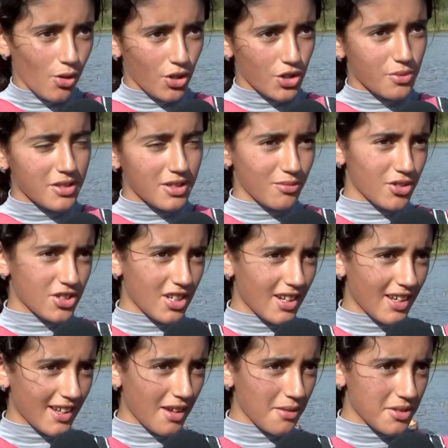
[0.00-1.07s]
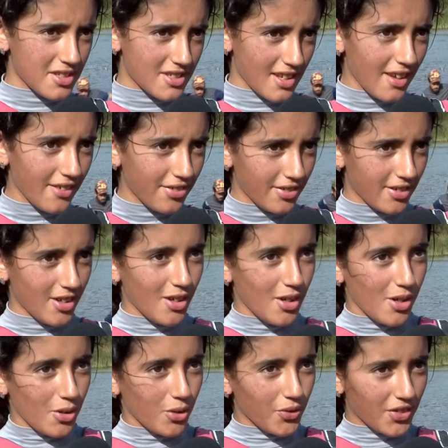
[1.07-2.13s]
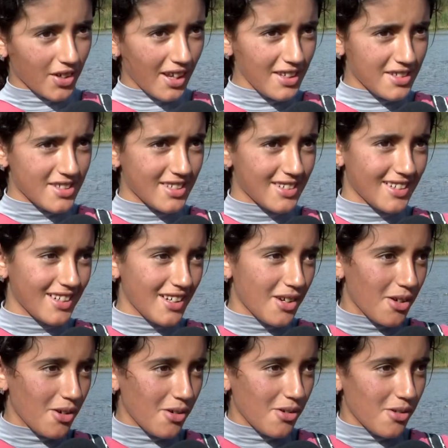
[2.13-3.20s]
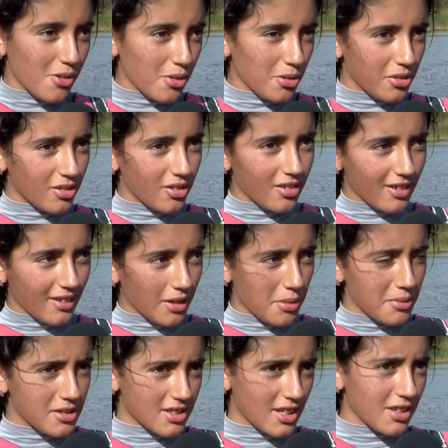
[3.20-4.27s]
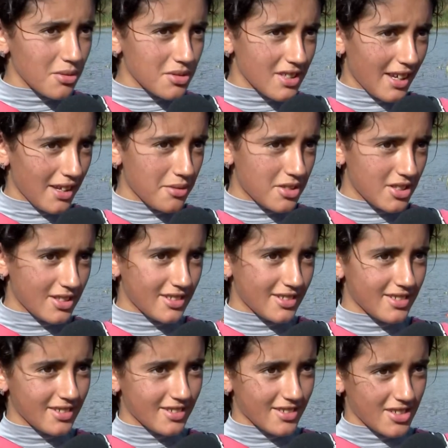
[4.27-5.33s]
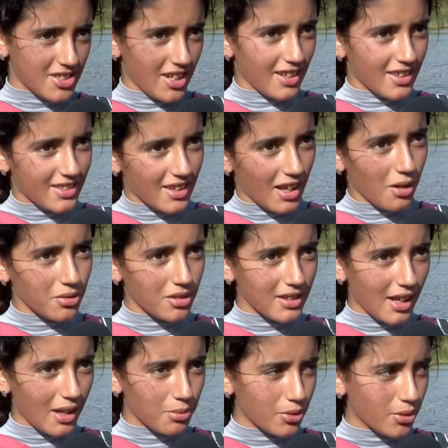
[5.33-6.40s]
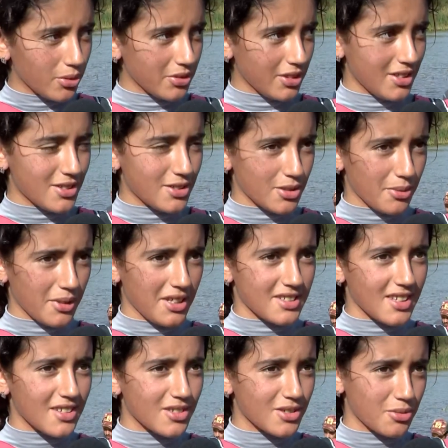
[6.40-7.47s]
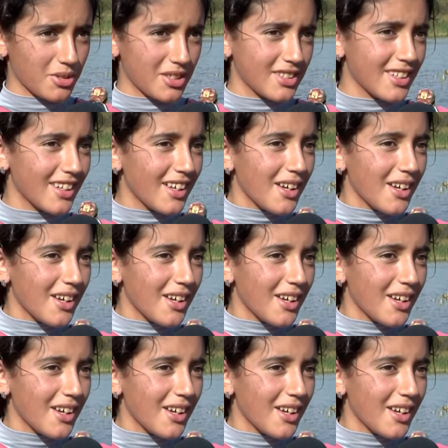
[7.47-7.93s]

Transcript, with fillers: عجبتني المشاركة بزاف وفرحت وقبلت أنا وصاحبتي نتحدى ونلعبوا نحسوا إحساس زوين